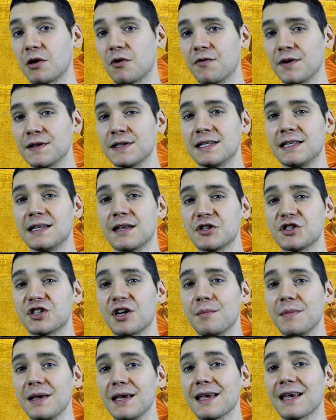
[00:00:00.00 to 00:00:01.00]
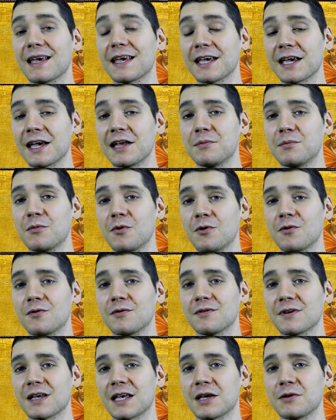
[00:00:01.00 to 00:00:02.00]
qu'en fait il n'a jamais réellement
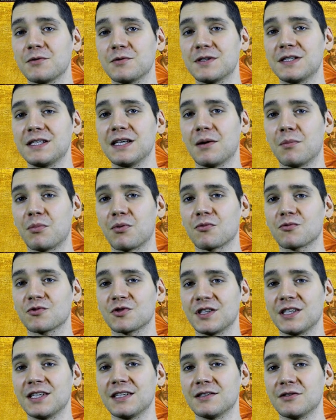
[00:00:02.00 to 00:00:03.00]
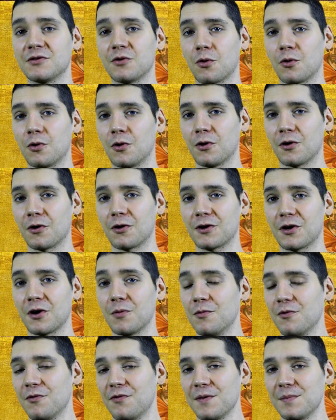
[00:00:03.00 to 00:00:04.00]
réussi à plonger dans l'or,
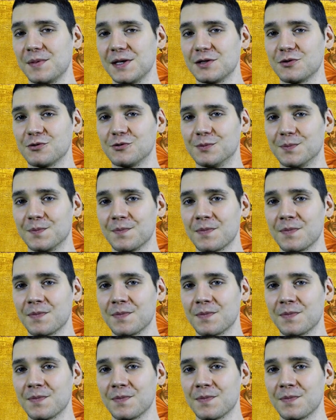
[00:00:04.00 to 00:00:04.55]
comme le fait Picsou.